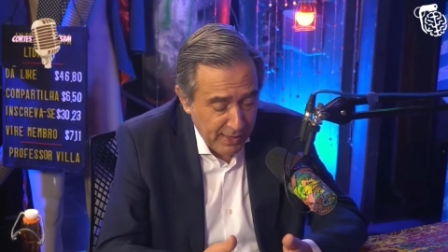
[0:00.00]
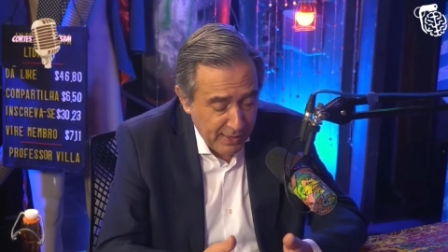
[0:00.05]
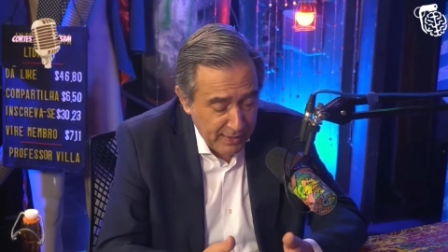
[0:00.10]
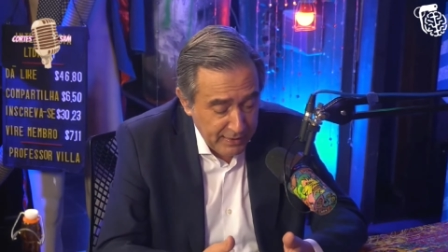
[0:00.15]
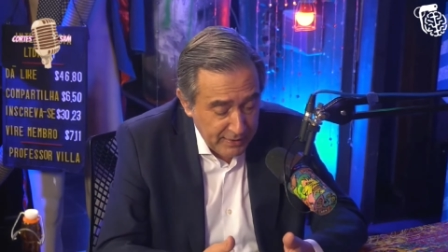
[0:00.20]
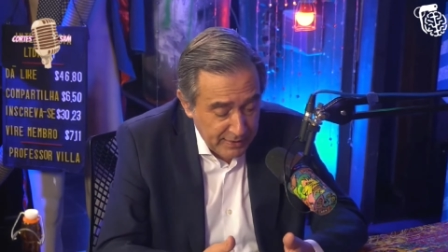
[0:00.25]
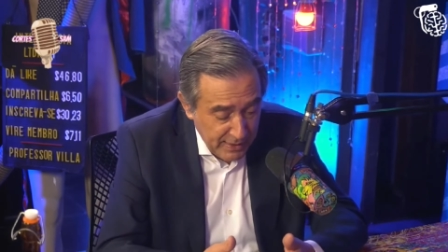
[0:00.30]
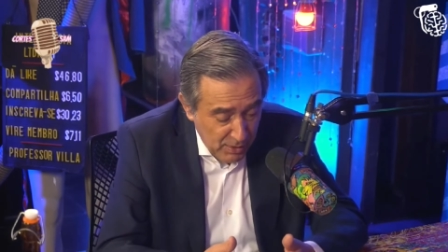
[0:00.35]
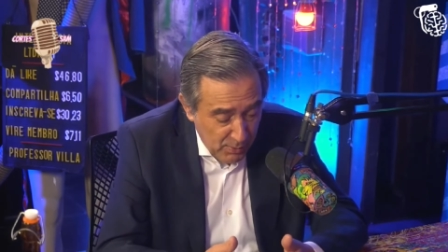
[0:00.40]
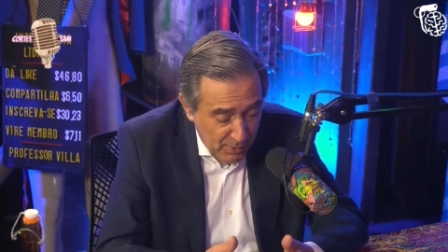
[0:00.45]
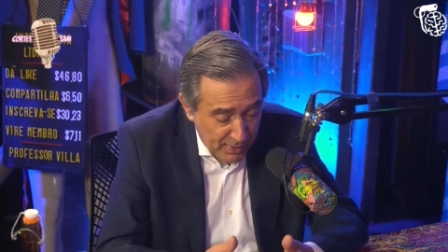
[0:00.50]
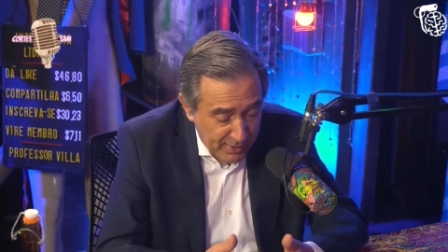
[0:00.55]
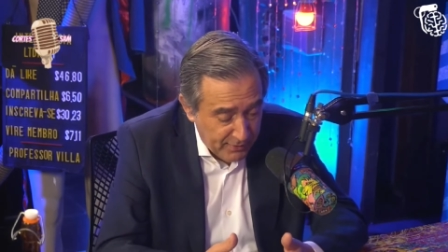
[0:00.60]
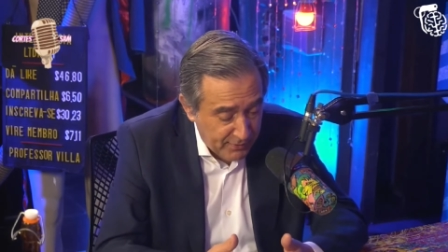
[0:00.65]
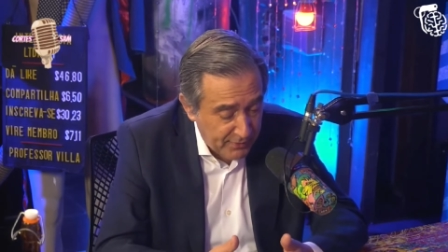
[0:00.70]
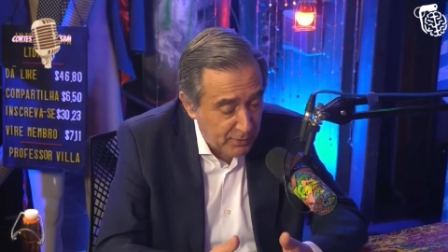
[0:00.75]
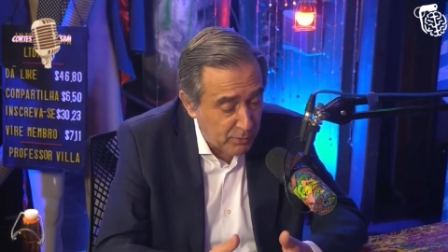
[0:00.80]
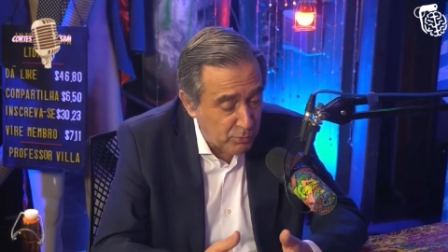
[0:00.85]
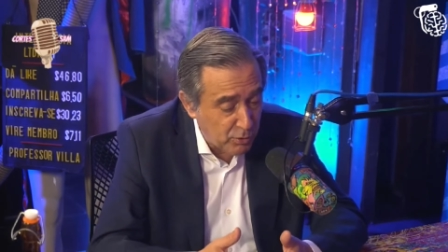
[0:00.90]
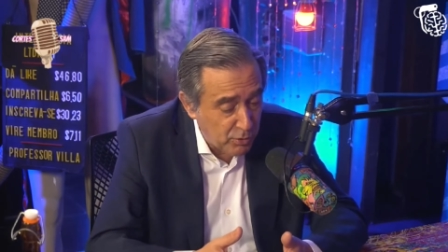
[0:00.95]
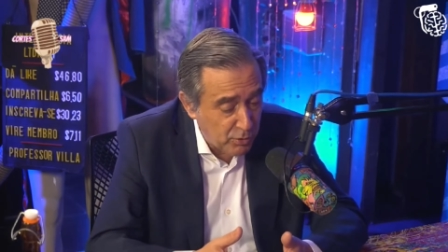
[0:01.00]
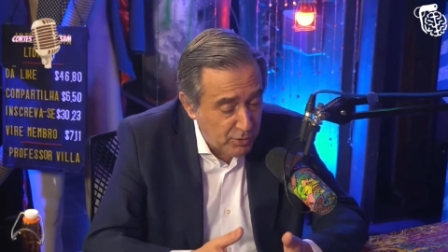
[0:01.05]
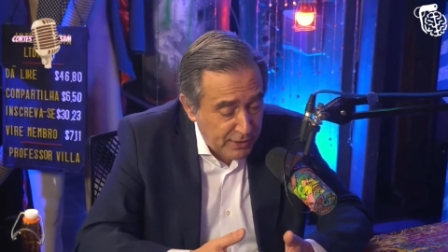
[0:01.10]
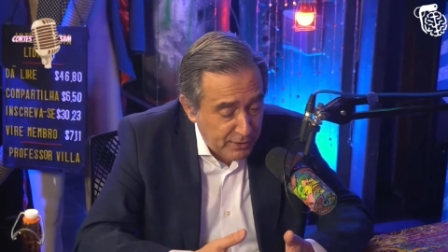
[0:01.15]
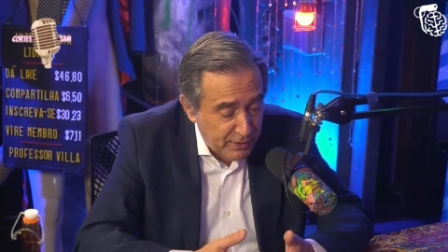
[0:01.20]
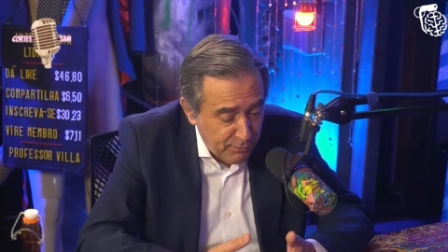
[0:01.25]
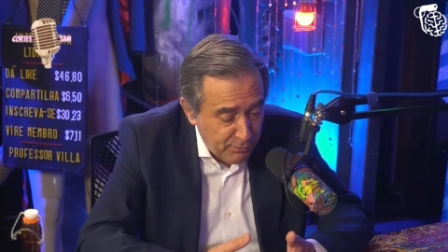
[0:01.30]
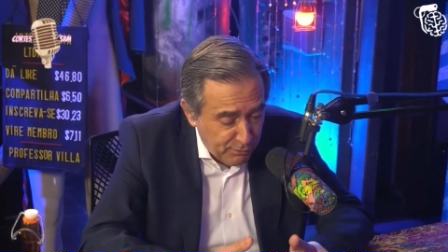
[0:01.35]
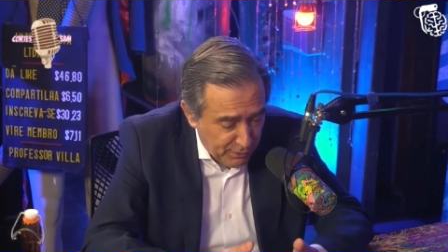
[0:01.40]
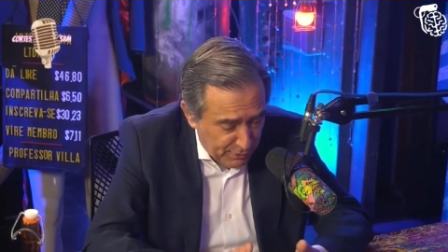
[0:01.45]
Então a questão toda é
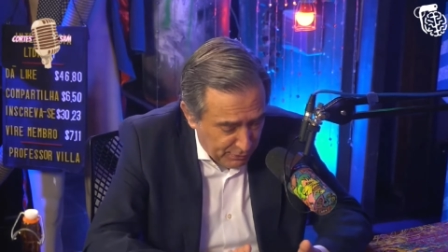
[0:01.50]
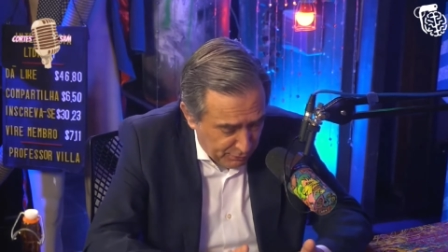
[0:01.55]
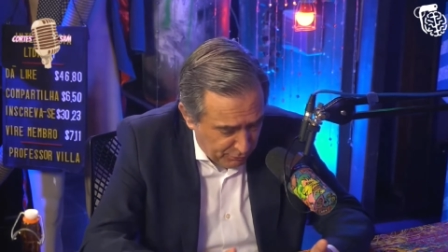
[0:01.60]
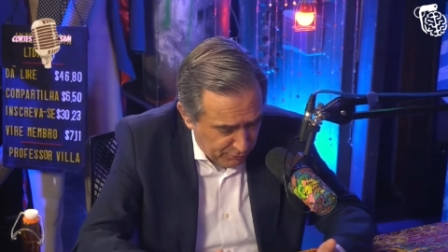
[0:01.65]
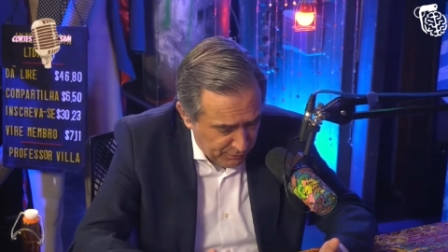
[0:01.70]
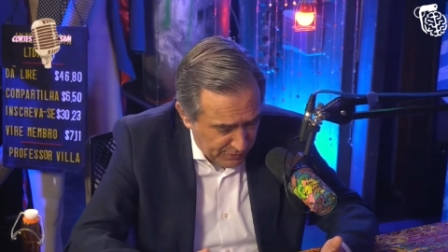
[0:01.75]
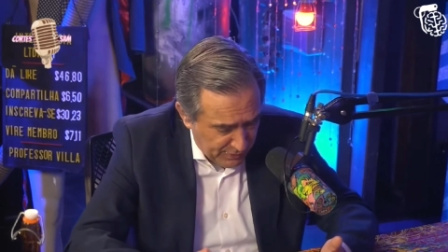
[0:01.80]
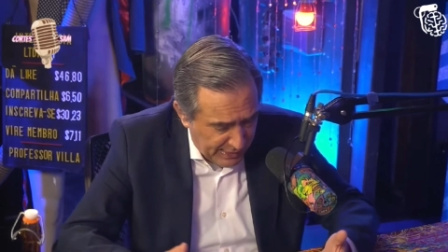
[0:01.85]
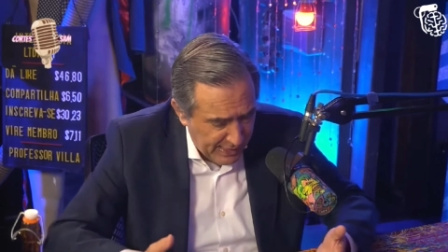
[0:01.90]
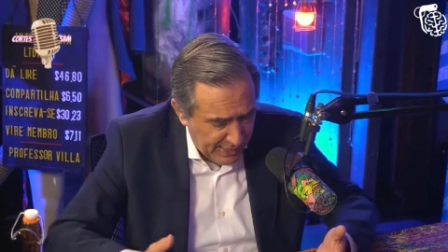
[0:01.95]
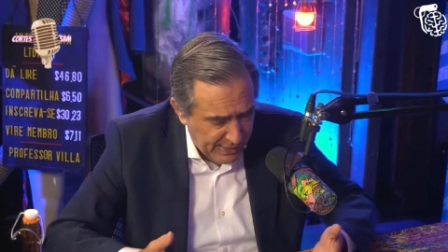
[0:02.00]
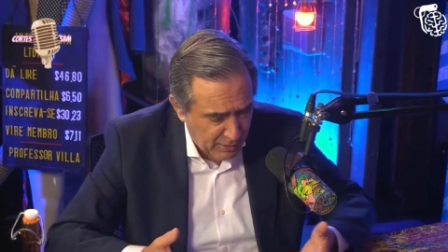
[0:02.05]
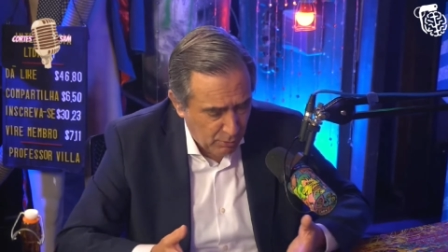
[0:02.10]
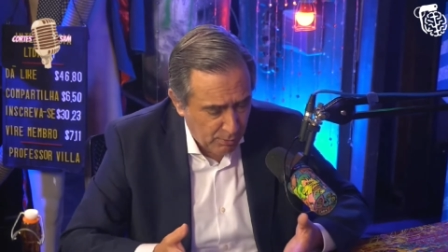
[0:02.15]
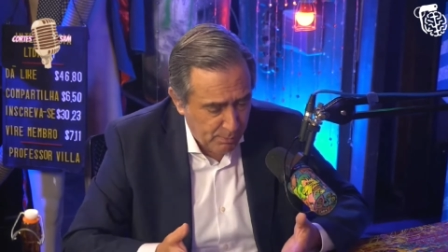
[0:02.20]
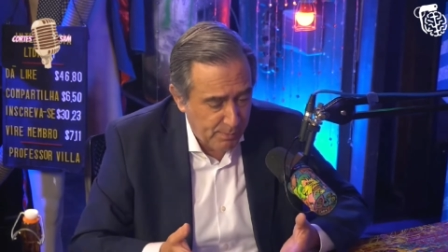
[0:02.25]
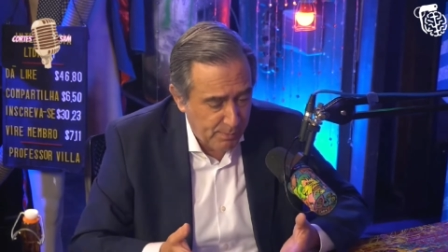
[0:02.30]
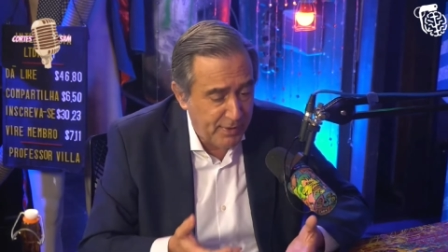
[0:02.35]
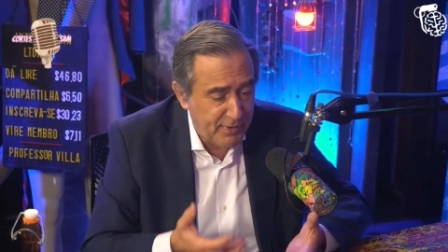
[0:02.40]
diversificar a economia,